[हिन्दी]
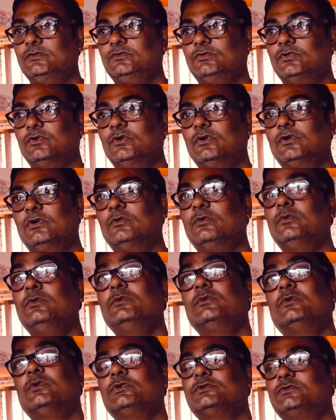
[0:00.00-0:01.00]
तो
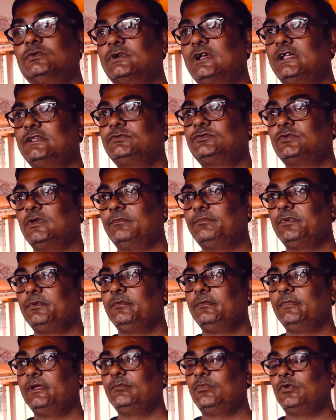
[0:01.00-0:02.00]
उनको सुखद स्वप्न
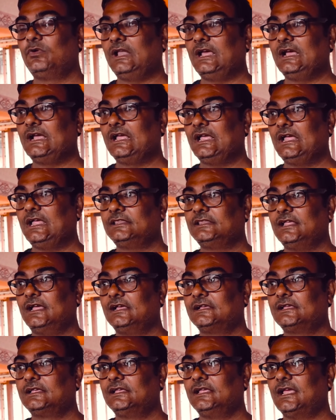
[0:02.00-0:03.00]
में बोला गया था
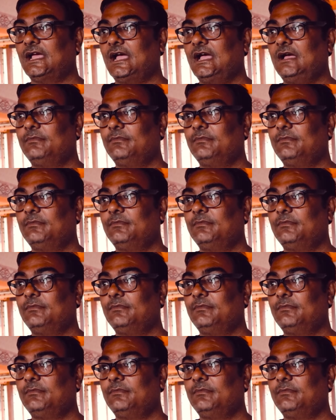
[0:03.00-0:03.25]
कि